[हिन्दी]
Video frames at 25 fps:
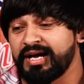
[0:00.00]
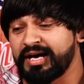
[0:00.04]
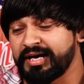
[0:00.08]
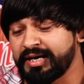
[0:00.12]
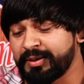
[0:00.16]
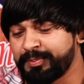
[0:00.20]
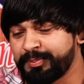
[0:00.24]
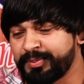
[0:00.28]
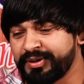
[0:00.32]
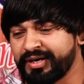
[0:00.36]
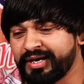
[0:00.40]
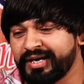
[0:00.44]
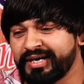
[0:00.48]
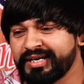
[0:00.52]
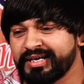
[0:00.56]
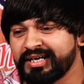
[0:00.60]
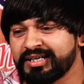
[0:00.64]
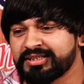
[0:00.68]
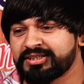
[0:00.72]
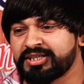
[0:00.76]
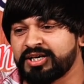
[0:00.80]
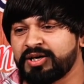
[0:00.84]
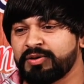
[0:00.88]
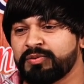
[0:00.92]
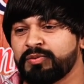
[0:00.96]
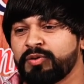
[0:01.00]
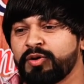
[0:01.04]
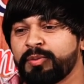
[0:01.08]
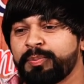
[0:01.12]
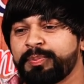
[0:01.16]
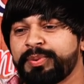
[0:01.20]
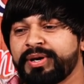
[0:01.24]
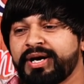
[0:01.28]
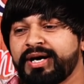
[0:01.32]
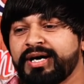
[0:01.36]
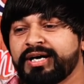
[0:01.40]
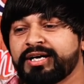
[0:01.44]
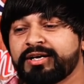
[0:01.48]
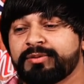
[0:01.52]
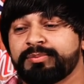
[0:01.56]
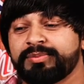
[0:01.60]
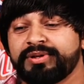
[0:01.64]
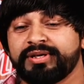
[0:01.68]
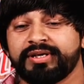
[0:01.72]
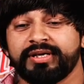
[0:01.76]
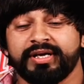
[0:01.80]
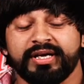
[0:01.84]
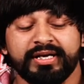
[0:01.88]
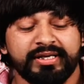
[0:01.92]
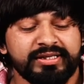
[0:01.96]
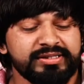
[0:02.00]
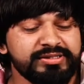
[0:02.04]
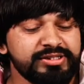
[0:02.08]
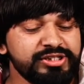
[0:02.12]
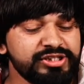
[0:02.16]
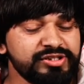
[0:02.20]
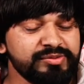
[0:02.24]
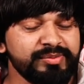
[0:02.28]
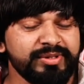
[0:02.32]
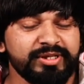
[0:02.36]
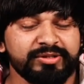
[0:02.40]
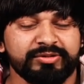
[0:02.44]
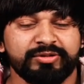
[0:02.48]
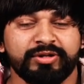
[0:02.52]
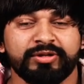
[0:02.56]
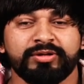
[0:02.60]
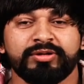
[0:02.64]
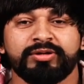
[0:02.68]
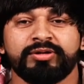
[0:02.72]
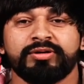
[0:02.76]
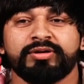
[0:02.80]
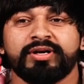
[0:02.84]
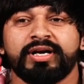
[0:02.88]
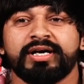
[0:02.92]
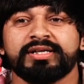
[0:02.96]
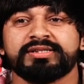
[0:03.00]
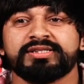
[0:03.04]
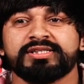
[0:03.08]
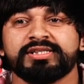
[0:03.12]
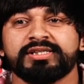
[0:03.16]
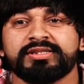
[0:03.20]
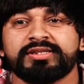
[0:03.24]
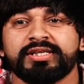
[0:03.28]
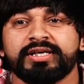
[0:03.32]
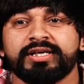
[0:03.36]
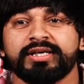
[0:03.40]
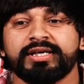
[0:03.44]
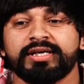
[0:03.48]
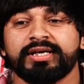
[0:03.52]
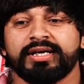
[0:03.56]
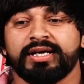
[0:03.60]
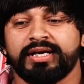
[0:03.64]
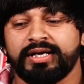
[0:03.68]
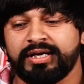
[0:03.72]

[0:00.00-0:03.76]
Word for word: अरे बनाया था वो प्यार भी जिसमें दोनों राजी थे